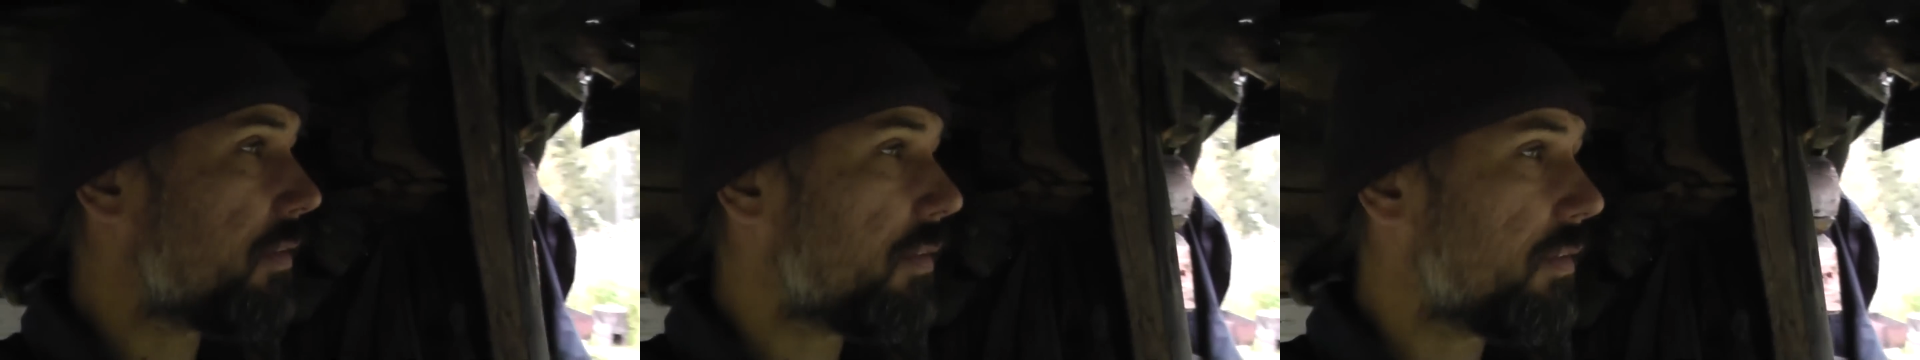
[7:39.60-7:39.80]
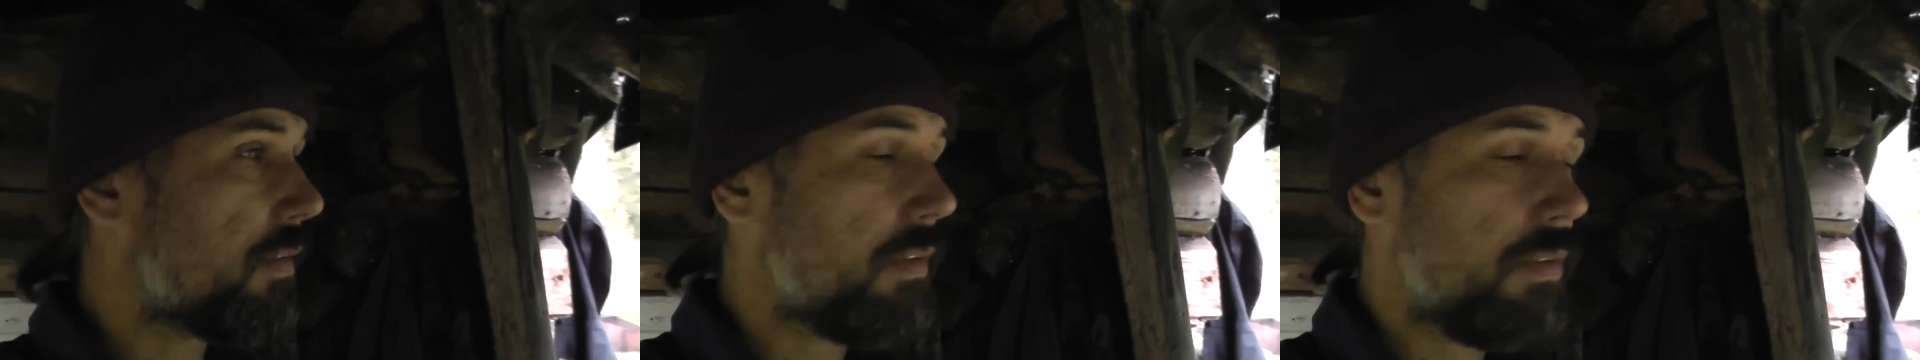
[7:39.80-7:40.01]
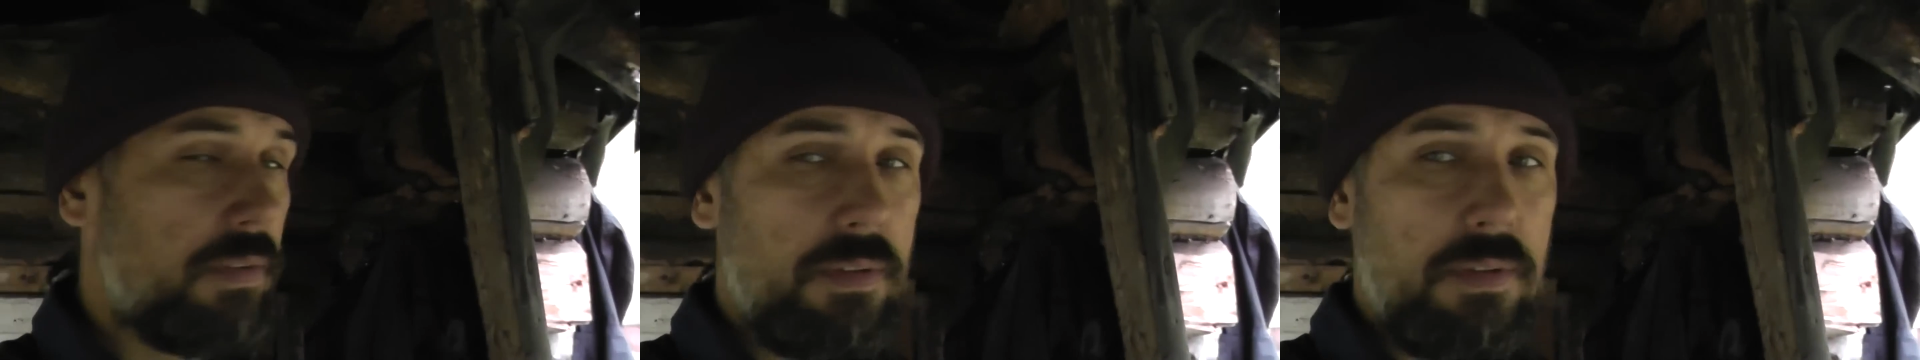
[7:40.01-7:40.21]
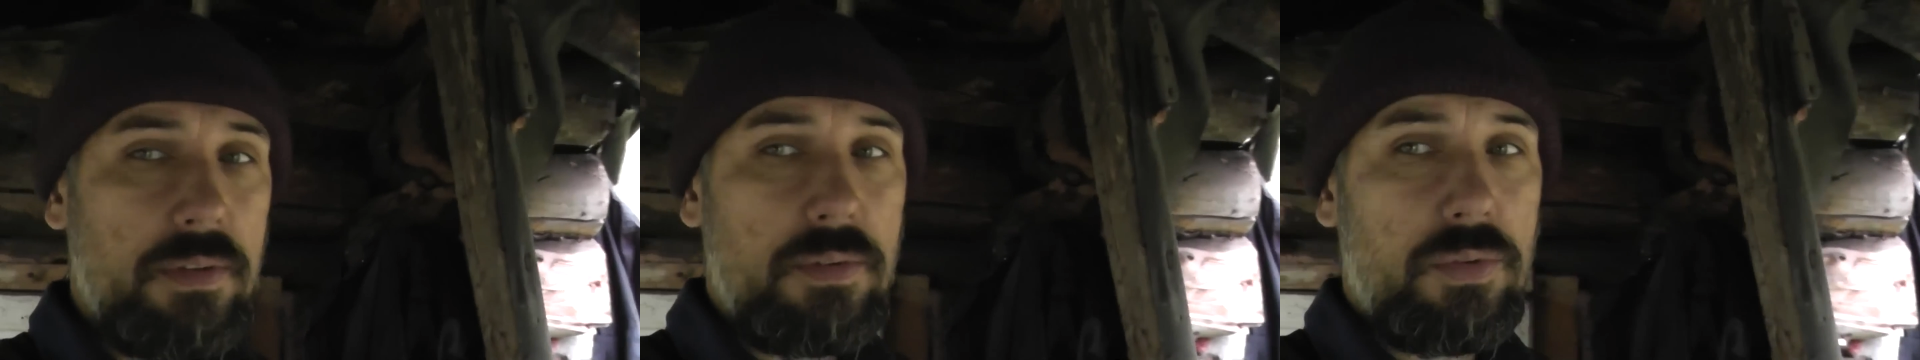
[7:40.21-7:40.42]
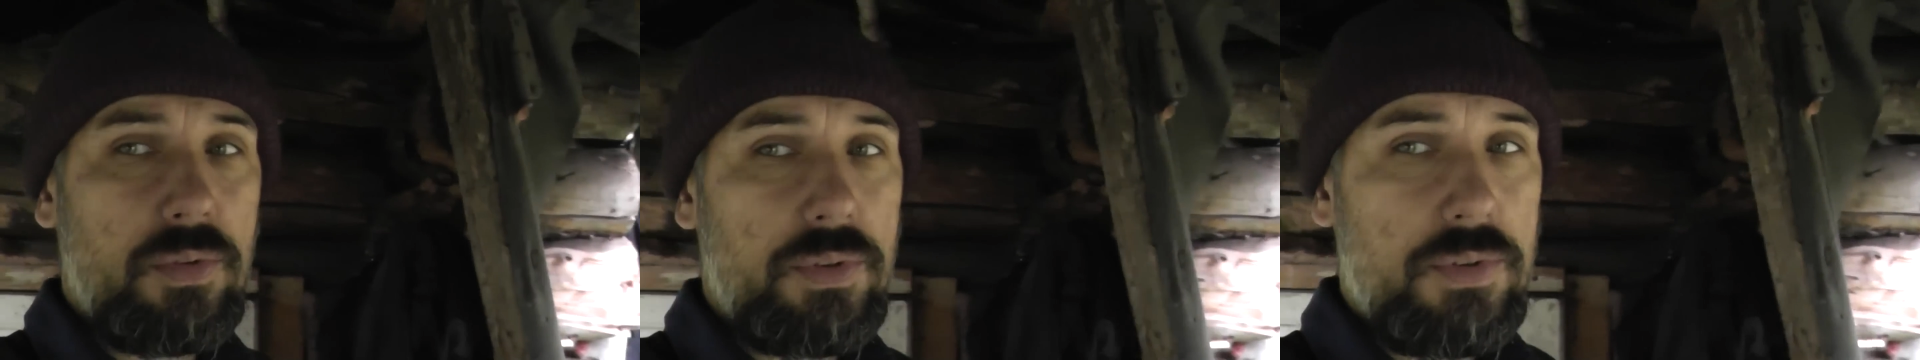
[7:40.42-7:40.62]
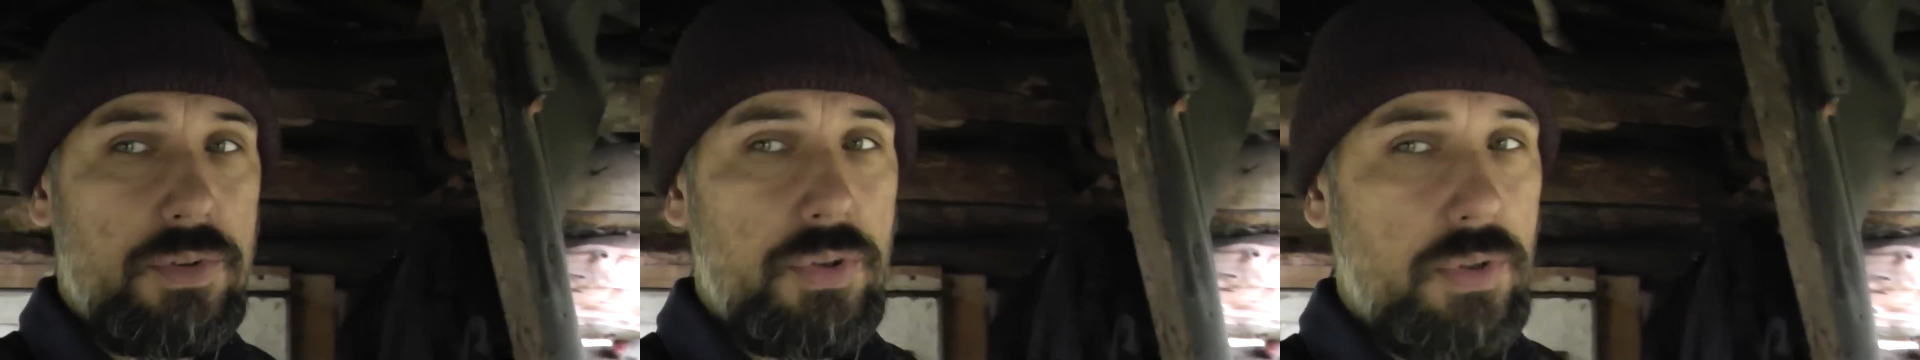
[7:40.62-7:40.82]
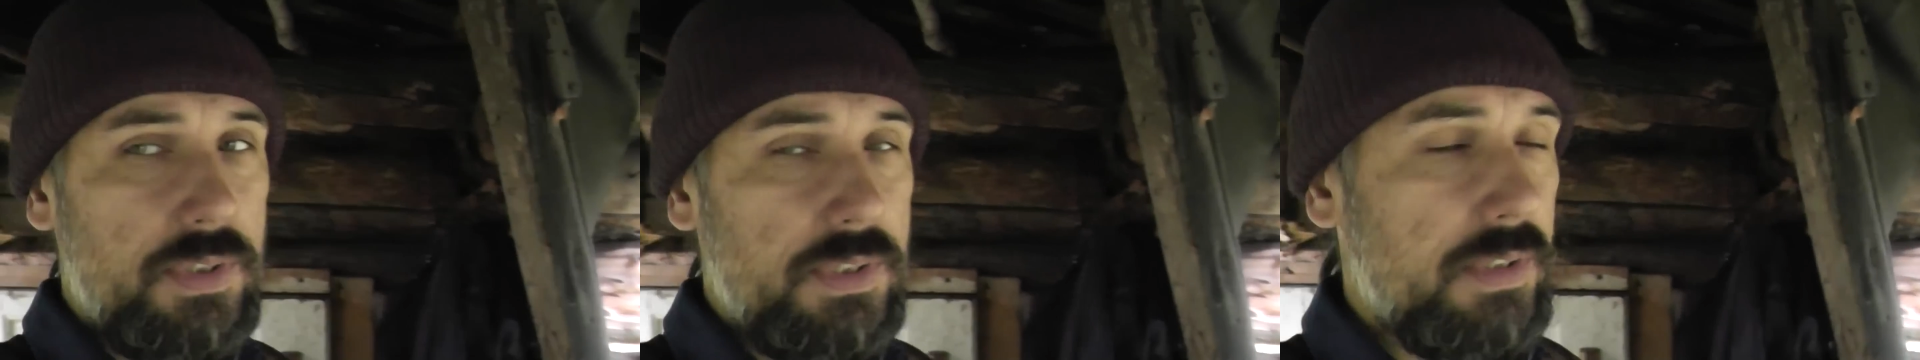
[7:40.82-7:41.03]
Да. Вот.
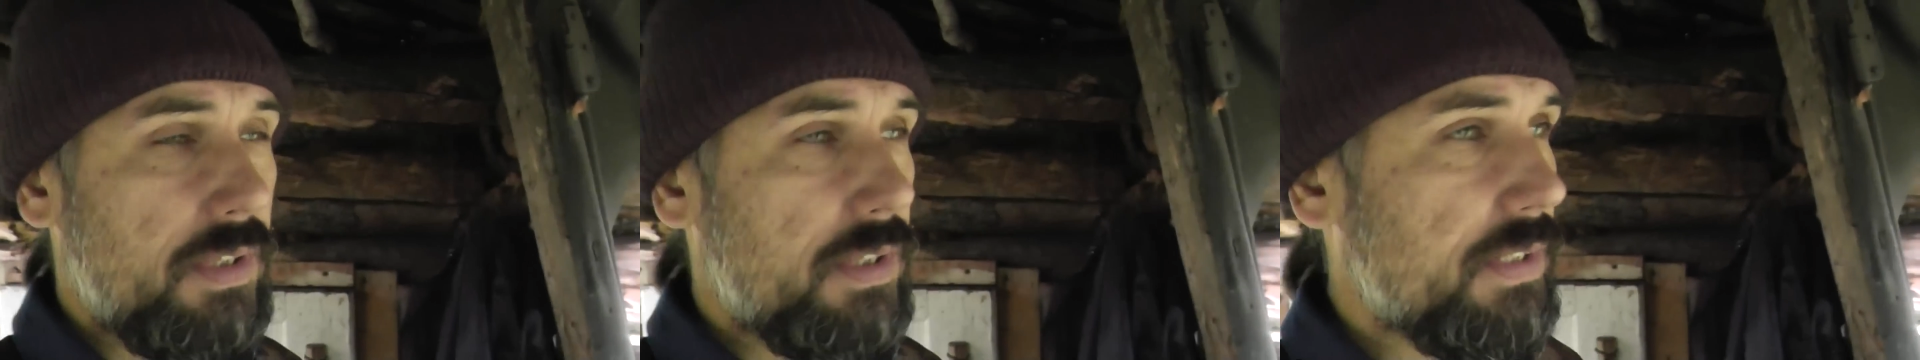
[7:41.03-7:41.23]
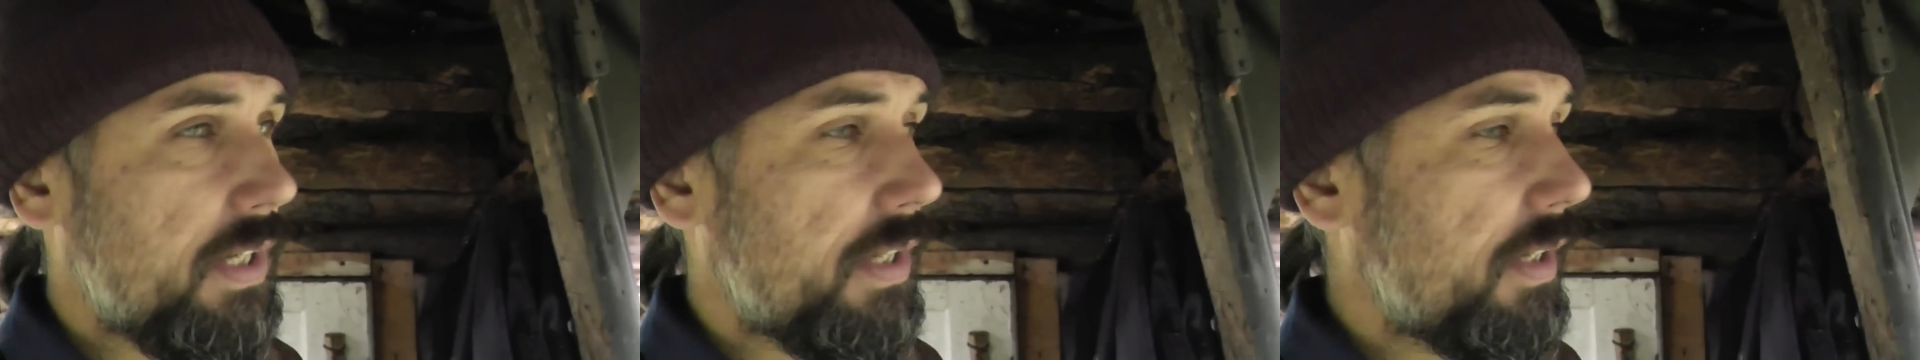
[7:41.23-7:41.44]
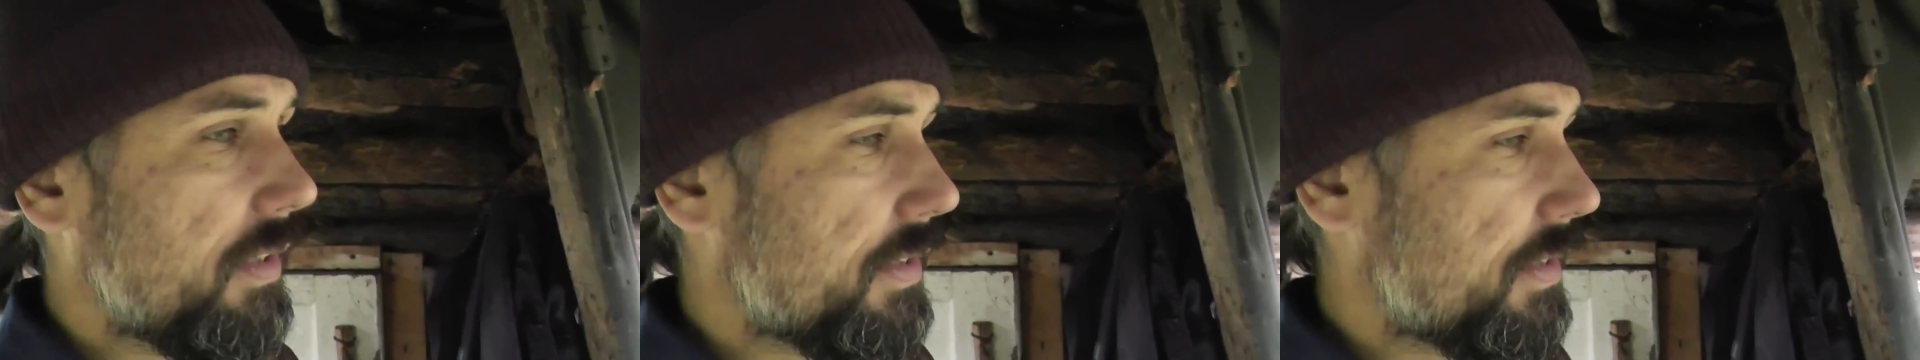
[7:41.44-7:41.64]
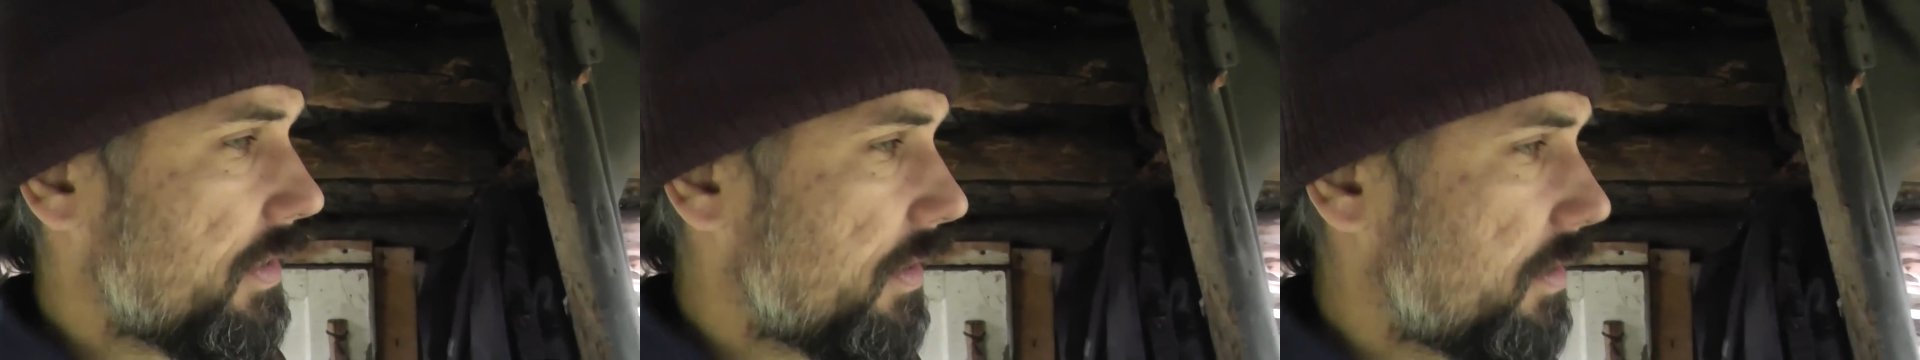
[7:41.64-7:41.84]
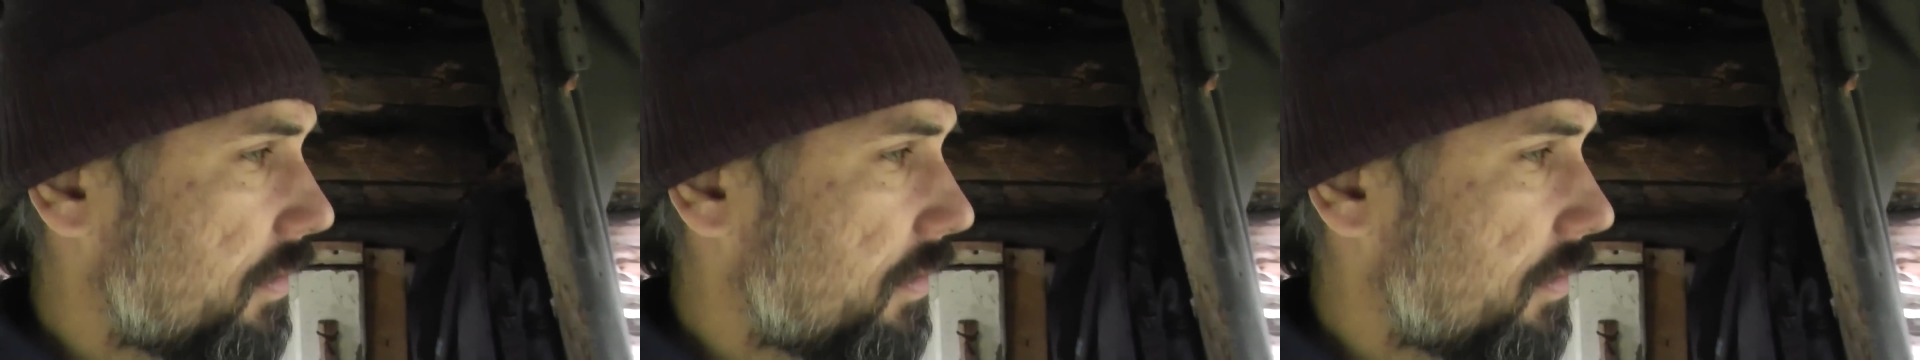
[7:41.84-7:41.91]
Что, раз, разгорелось, нет?